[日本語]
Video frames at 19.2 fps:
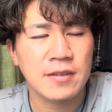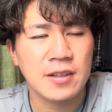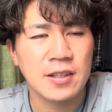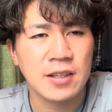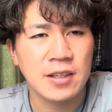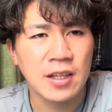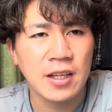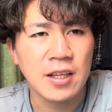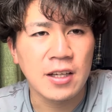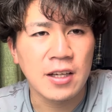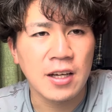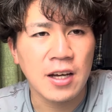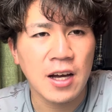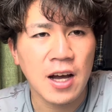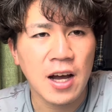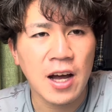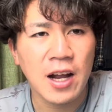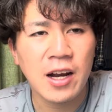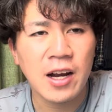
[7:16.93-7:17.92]
ね、
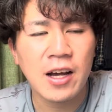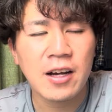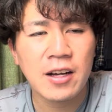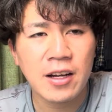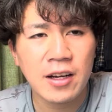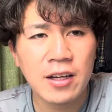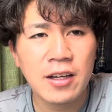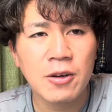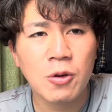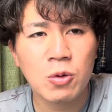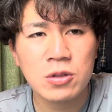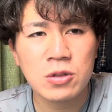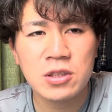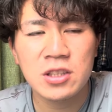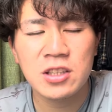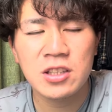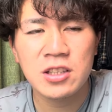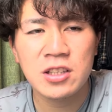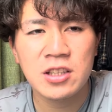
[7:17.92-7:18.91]
波乱がね、起き
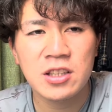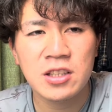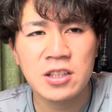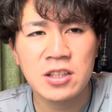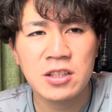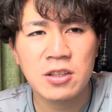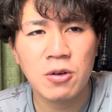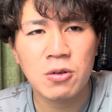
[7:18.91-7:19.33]
に、